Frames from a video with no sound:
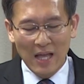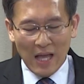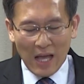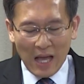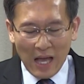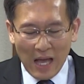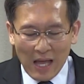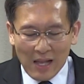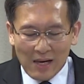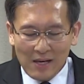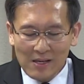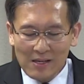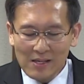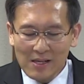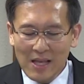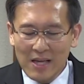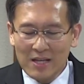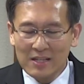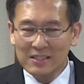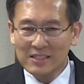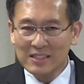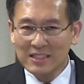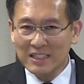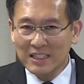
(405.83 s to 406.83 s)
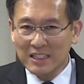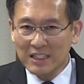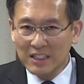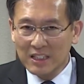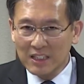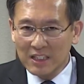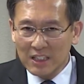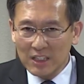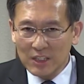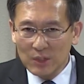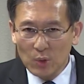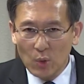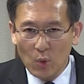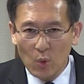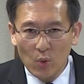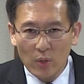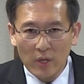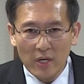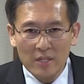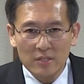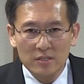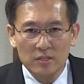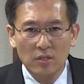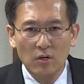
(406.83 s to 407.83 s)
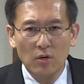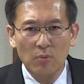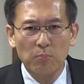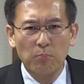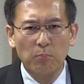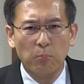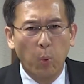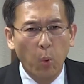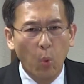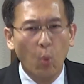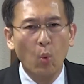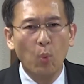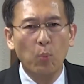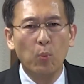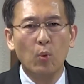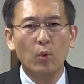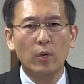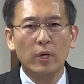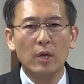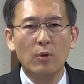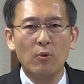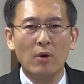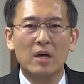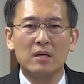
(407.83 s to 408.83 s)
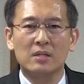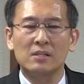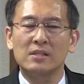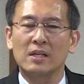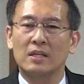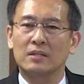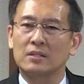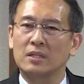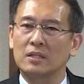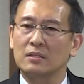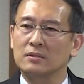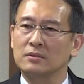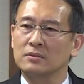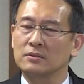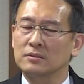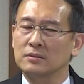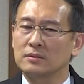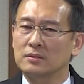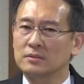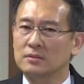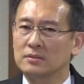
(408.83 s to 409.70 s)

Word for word: 할례를 이용해서 보복의 화를 냈다는 거.